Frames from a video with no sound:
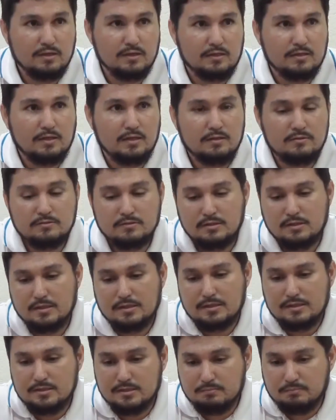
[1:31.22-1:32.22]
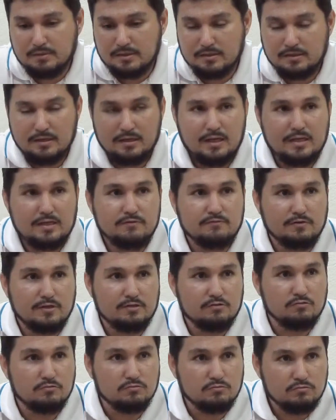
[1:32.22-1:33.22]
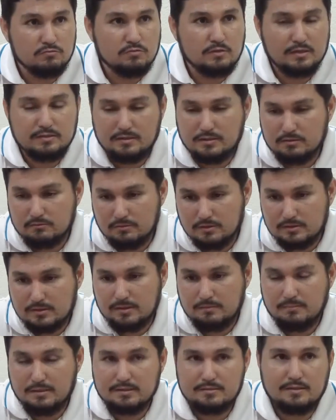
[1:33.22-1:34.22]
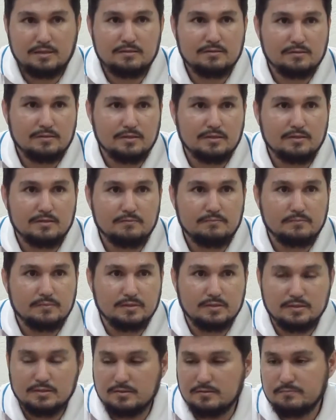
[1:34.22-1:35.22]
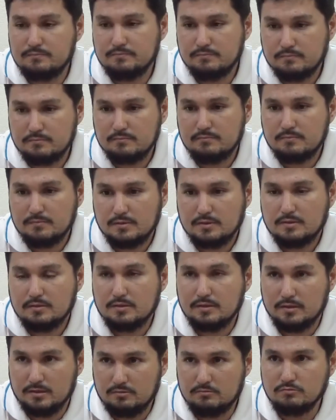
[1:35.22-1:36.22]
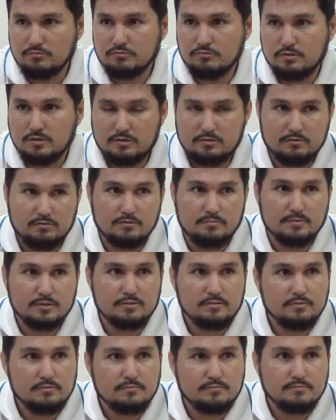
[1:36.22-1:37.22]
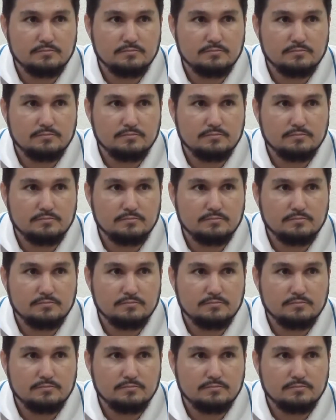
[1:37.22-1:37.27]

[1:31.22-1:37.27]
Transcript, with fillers: el ganado y perder las infraestructuras que cuestan bastante eh, recursos económicos.